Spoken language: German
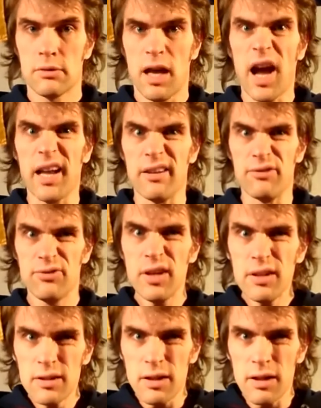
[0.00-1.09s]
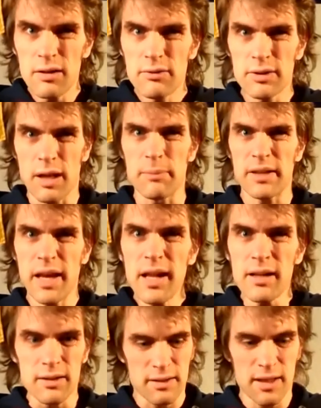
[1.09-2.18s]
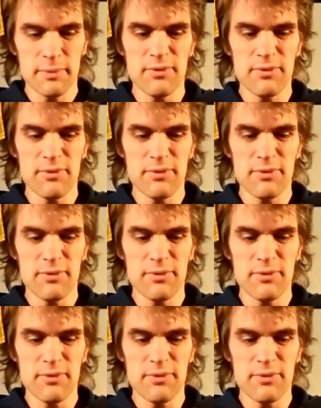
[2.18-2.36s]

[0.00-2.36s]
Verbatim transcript: Ein Viertel oder Geld geht